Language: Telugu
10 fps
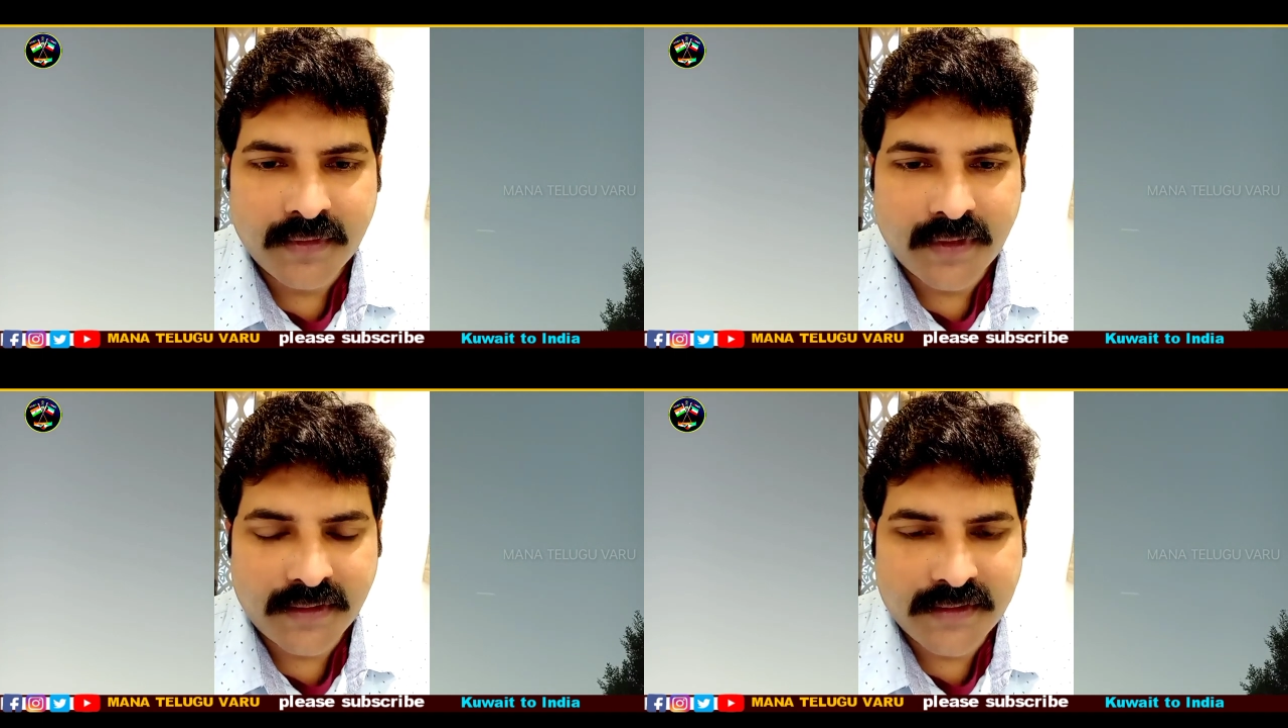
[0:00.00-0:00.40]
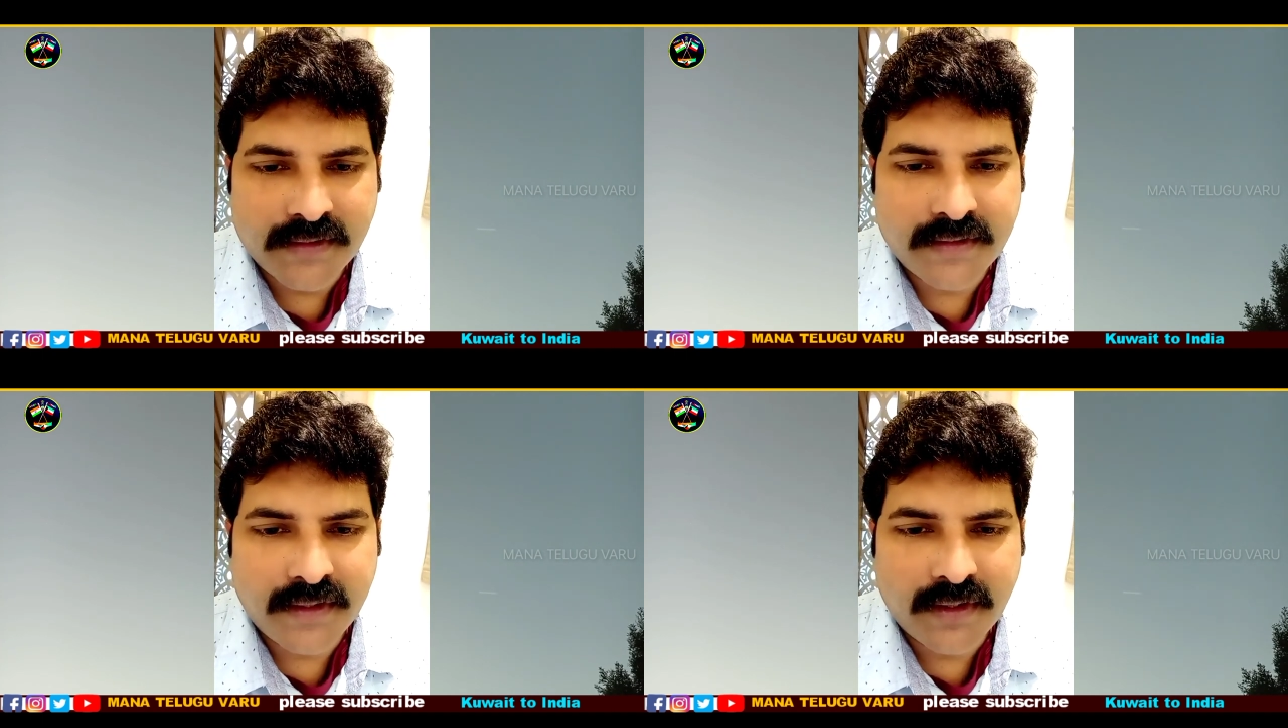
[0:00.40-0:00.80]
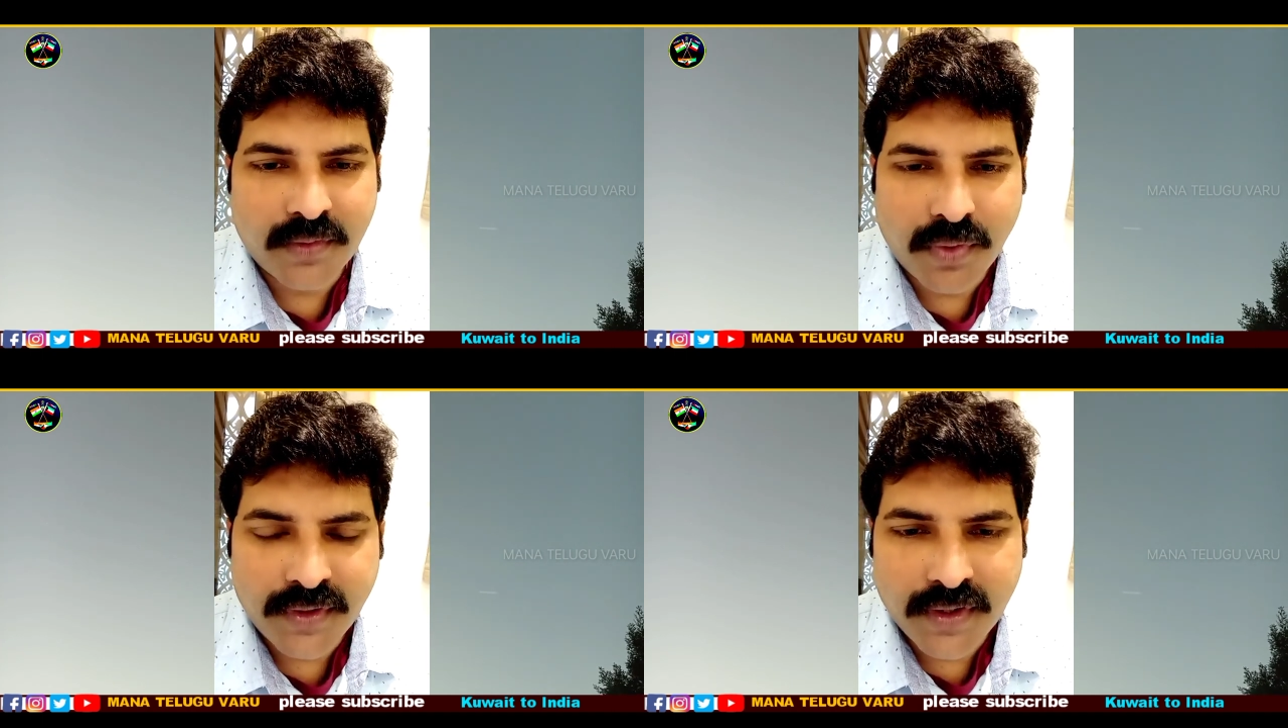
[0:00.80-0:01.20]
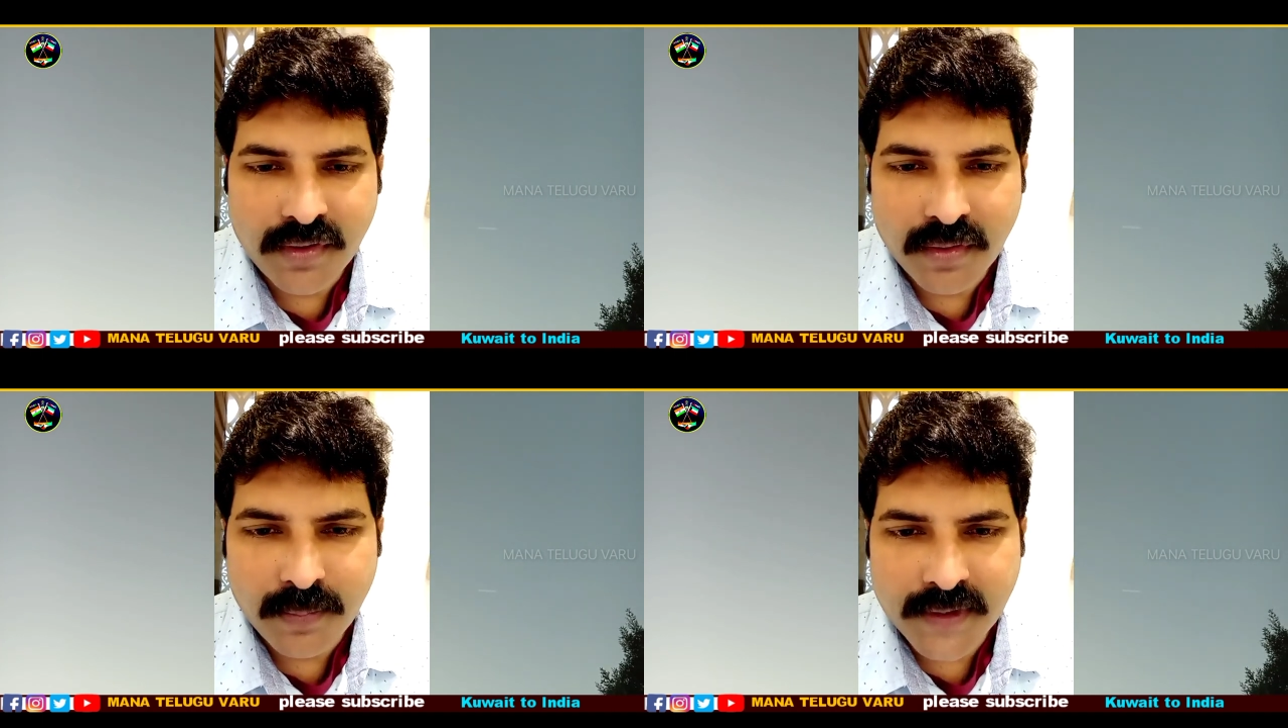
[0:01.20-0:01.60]
దయచేసి
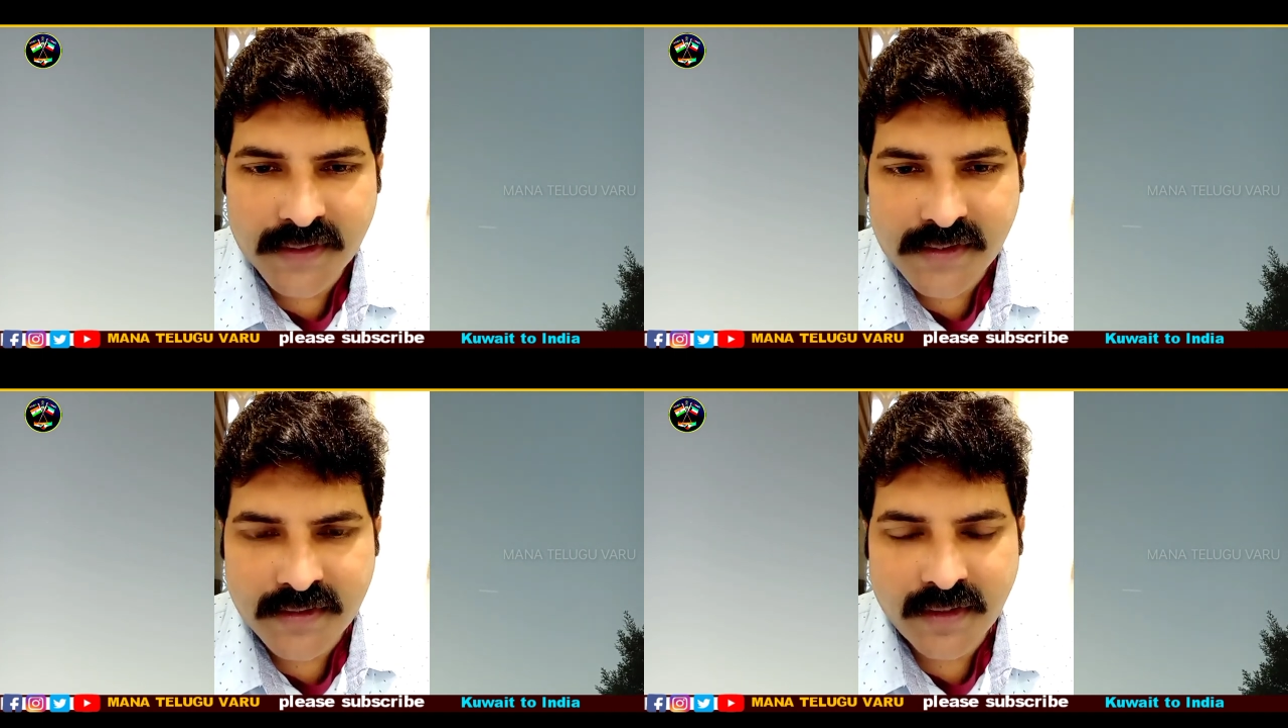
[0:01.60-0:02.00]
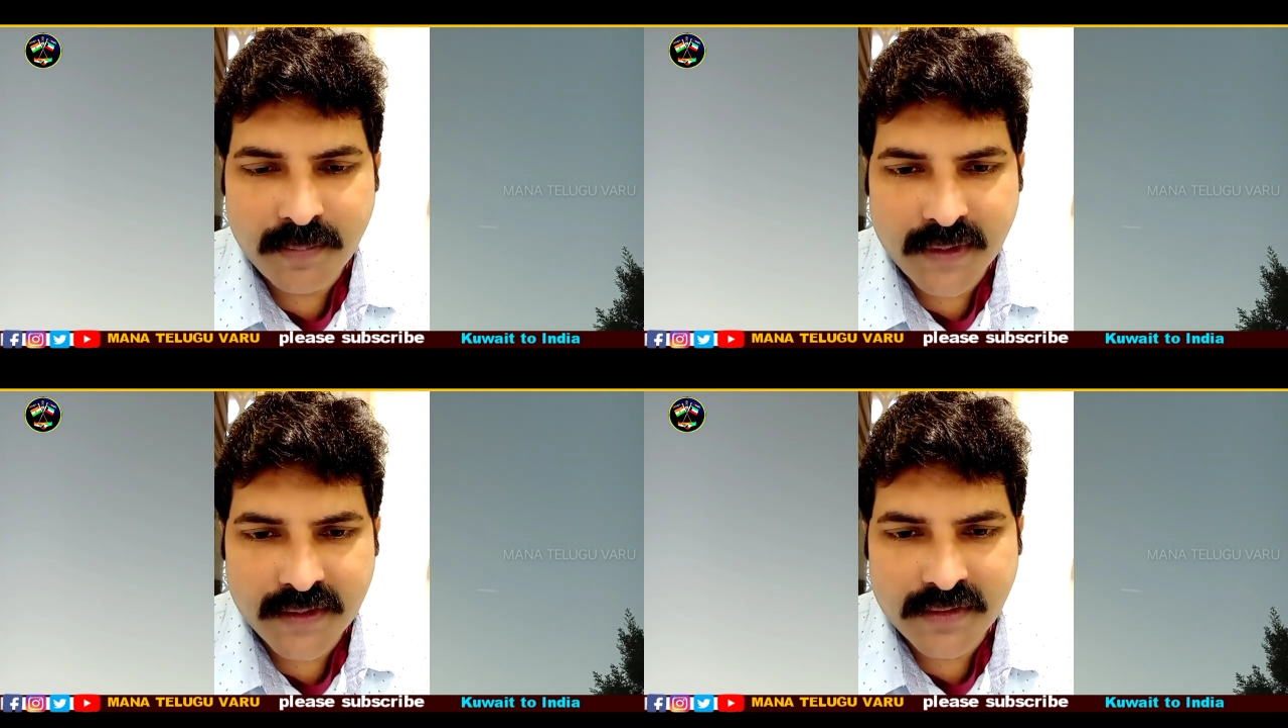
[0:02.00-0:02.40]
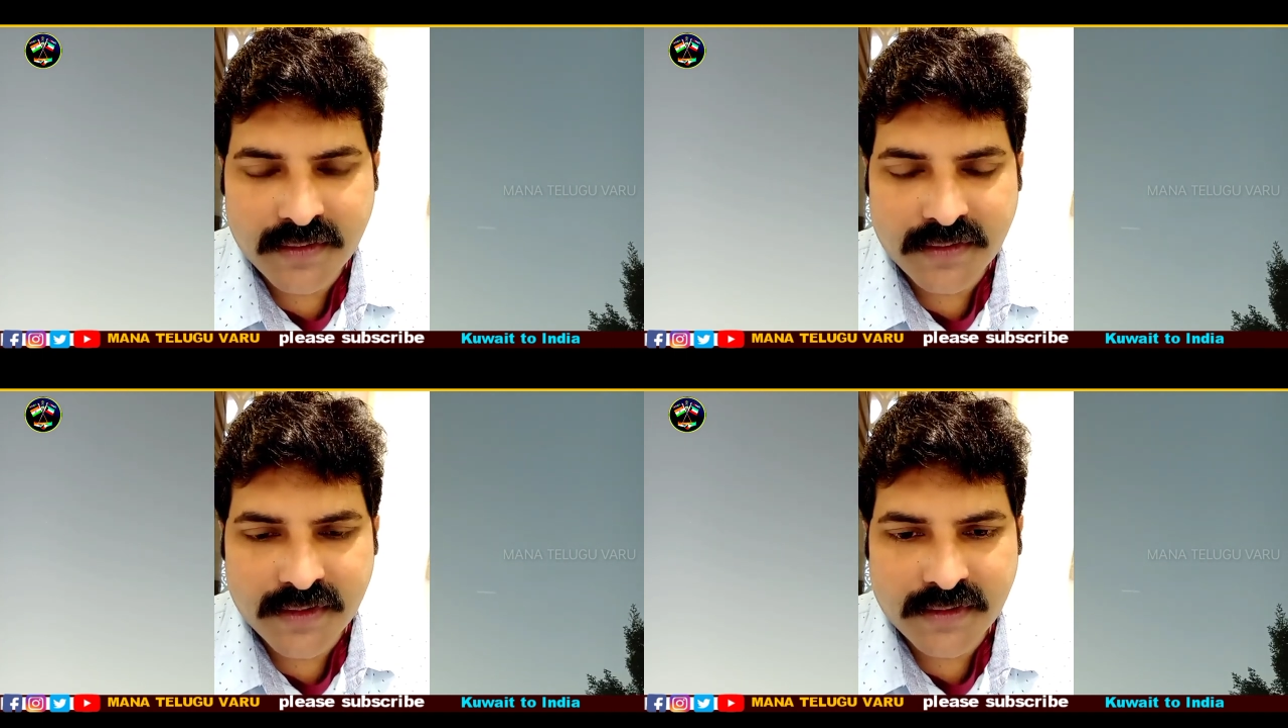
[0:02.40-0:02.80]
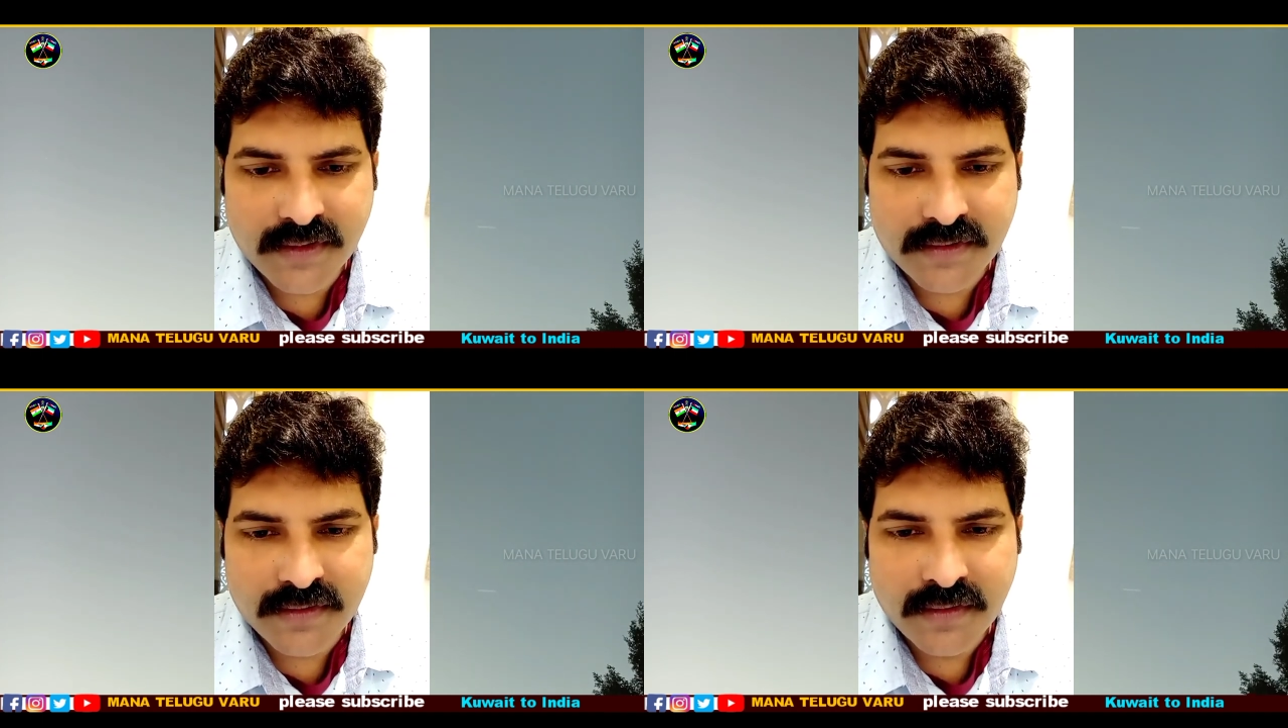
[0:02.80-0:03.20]
కోయిటింట్లో పనిచేస్తున్న బ్రదర్స్
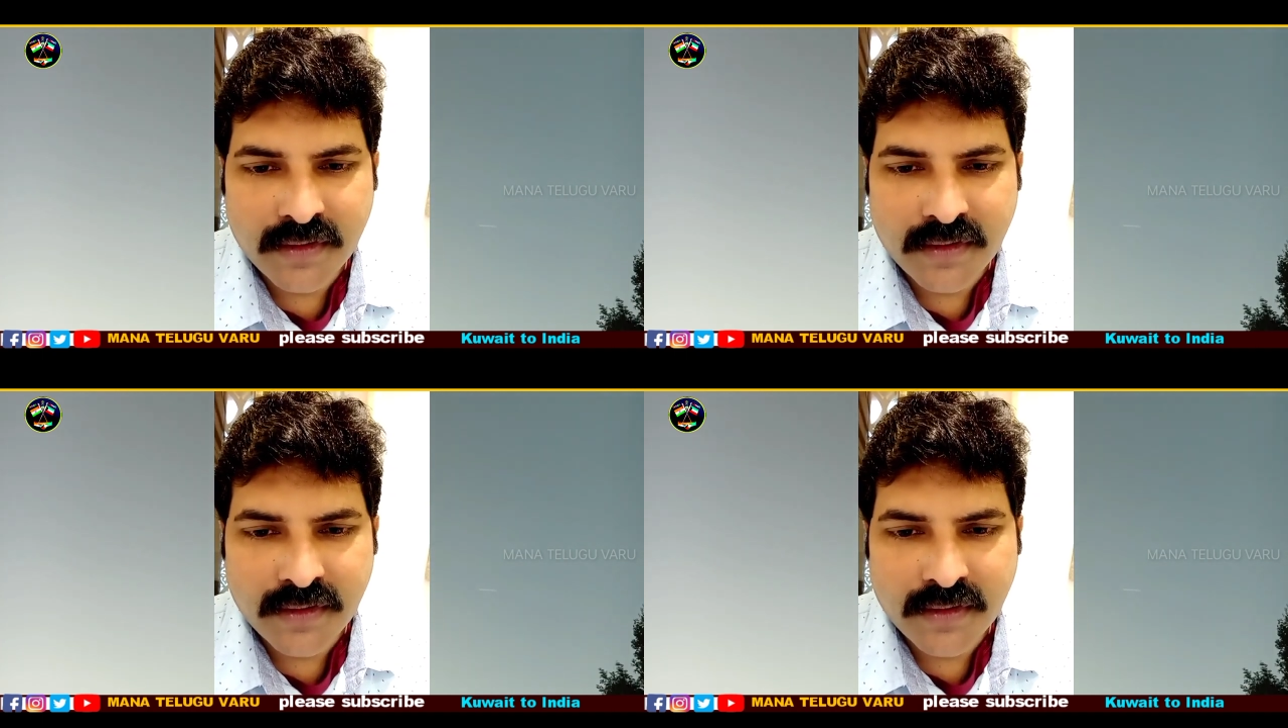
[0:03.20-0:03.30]
సిస్టర్స్